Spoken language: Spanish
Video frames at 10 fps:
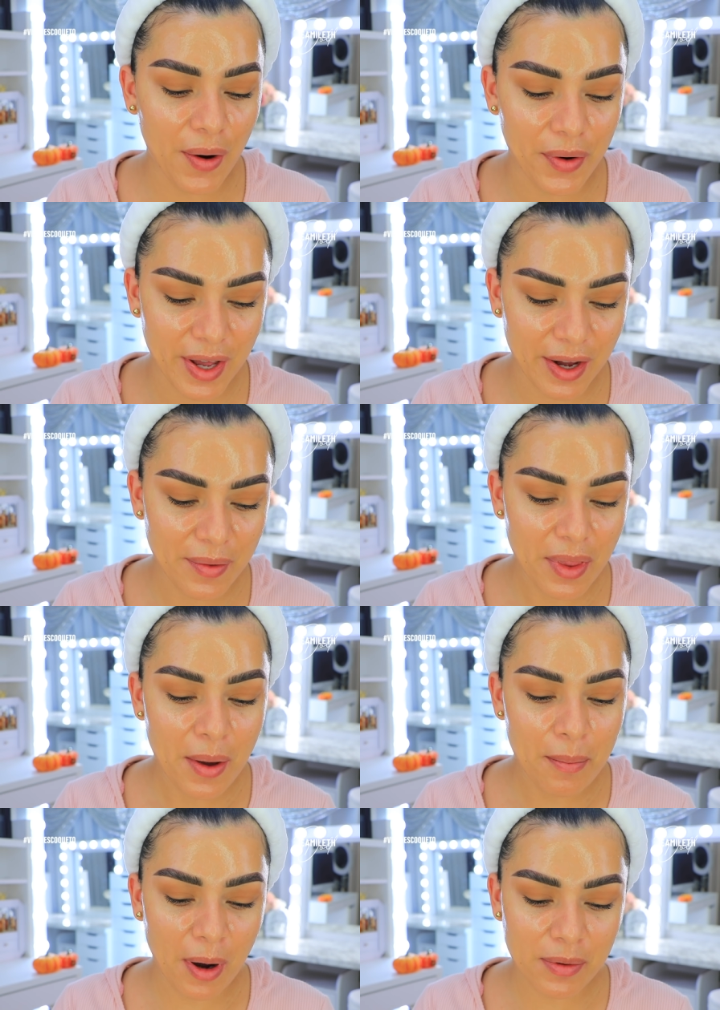Ahora,
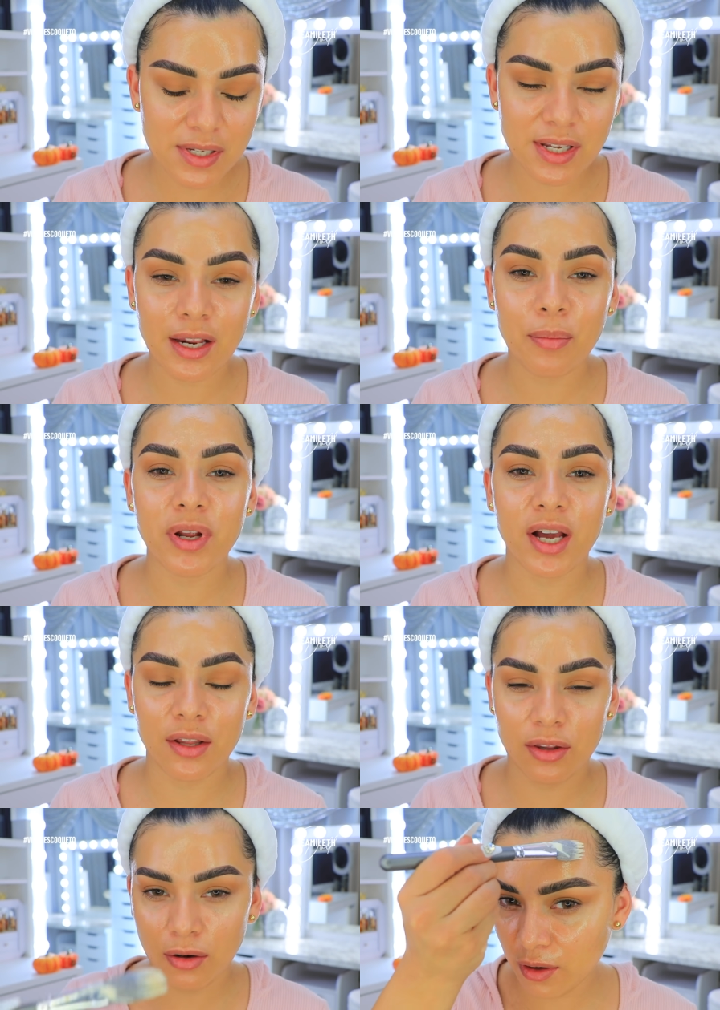vamos a seguir
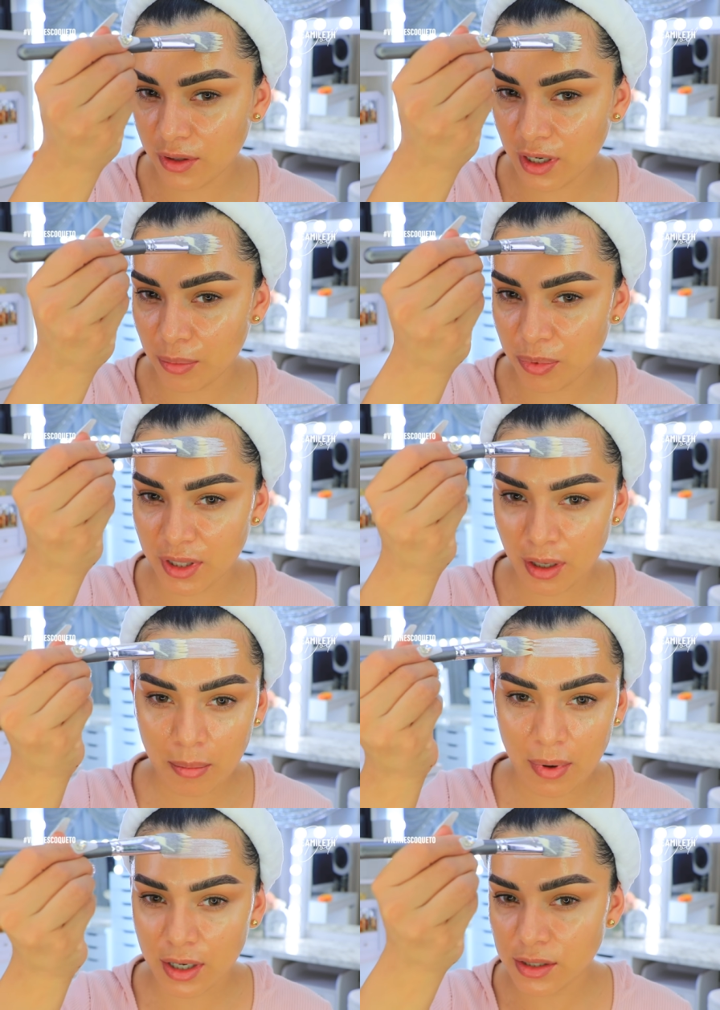aplicando otra capita
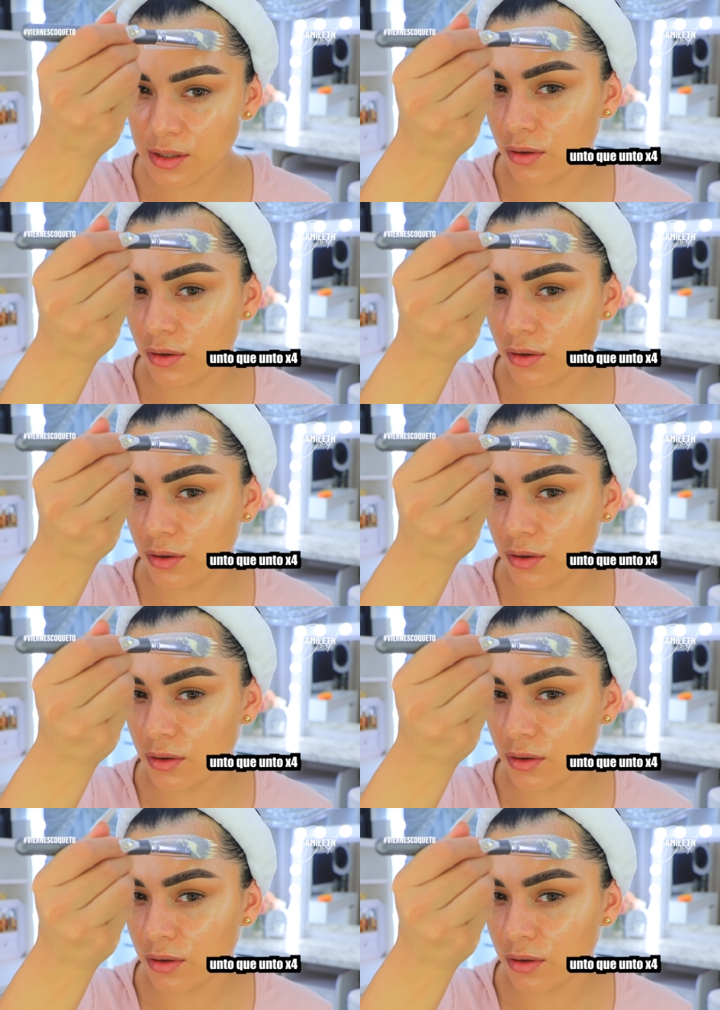más.